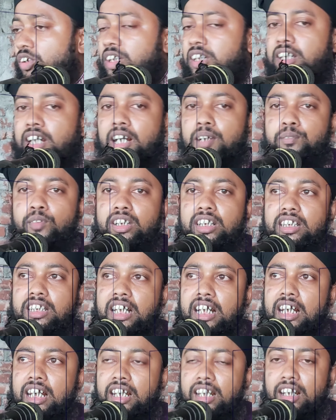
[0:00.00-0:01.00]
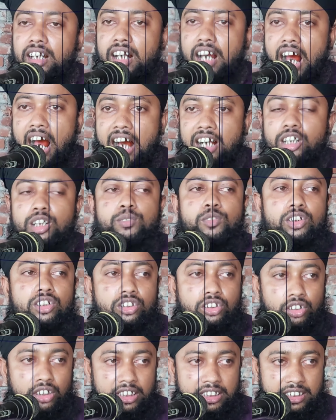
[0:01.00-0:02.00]
দুনিয়ার মধ্যে আগমন
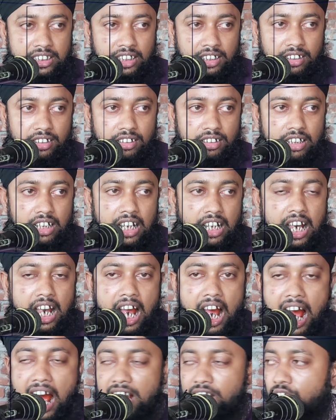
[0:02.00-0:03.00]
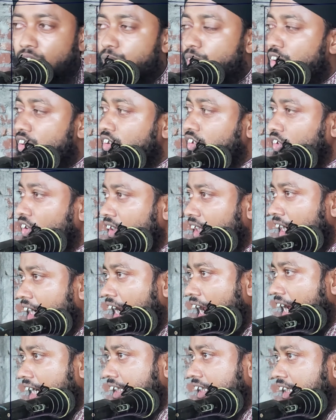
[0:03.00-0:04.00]
করেছেন আগমন করার
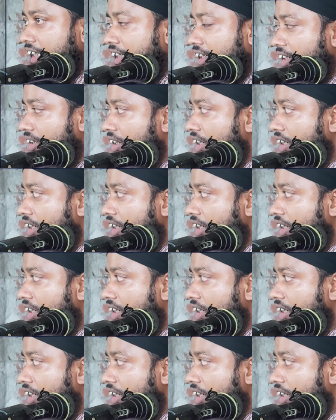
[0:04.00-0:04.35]
আগে